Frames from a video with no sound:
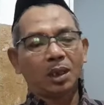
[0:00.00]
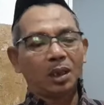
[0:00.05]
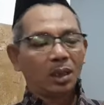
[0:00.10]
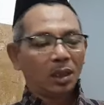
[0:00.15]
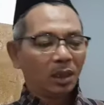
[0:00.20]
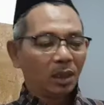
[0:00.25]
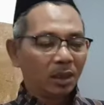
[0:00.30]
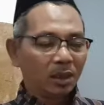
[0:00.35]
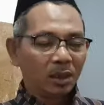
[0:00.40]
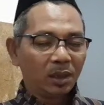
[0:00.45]

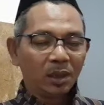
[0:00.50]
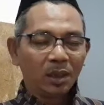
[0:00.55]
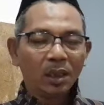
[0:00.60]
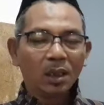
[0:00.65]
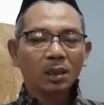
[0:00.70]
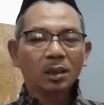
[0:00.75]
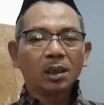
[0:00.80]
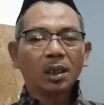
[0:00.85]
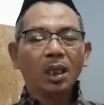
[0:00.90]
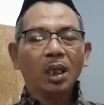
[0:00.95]
Alladzi
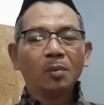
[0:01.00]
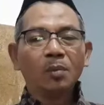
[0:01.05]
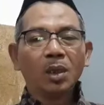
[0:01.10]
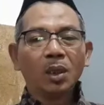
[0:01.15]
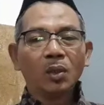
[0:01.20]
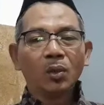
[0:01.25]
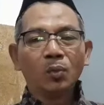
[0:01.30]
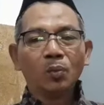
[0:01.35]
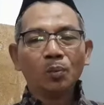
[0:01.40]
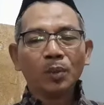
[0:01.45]

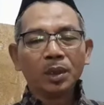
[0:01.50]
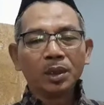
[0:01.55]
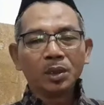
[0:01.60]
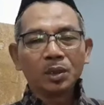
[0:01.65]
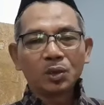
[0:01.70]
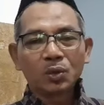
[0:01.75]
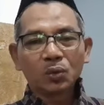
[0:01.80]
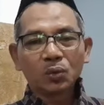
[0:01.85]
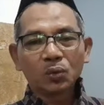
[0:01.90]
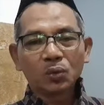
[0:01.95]
at'amahum
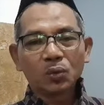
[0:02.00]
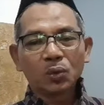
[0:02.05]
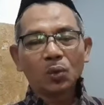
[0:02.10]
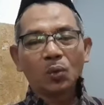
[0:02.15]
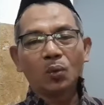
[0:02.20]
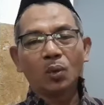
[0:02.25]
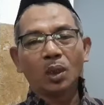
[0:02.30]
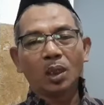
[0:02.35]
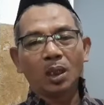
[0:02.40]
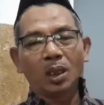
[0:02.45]
min ju
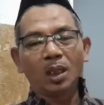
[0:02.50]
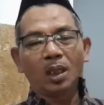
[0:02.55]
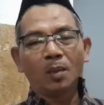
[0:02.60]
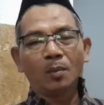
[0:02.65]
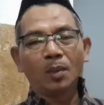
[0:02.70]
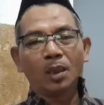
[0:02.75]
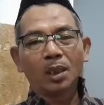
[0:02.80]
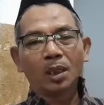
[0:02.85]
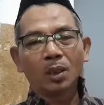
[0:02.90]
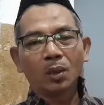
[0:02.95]
wa
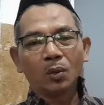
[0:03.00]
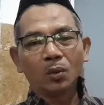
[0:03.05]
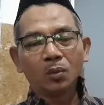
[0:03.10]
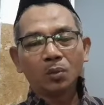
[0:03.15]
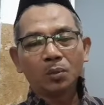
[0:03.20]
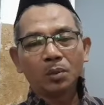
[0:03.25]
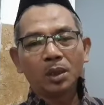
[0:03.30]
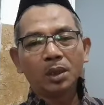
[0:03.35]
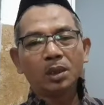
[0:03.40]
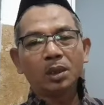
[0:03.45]
amanahum
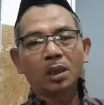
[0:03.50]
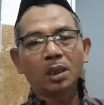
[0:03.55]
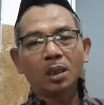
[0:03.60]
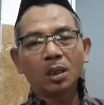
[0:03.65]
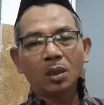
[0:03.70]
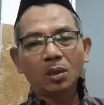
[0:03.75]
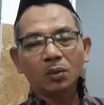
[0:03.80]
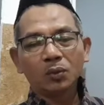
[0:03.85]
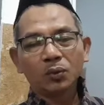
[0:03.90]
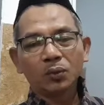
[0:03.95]
min
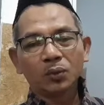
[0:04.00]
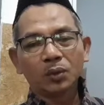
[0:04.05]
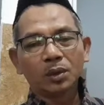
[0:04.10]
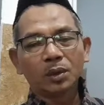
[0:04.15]
khauf.